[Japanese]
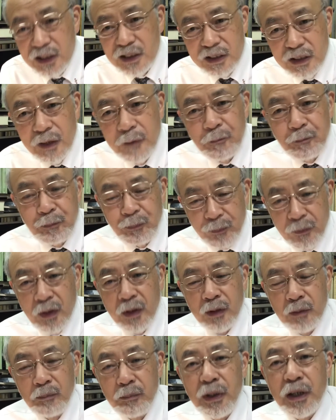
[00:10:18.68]
すね
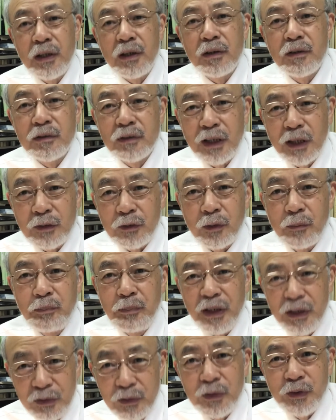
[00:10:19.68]
ビッグだと
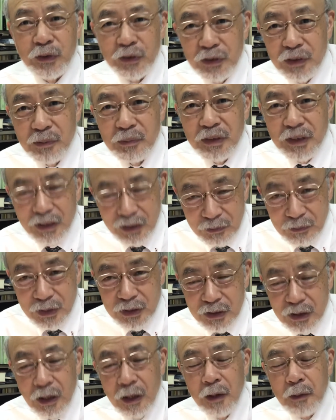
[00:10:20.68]
ビクという意味になりま
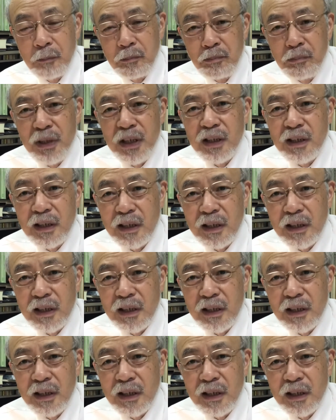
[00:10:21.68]
すがビッ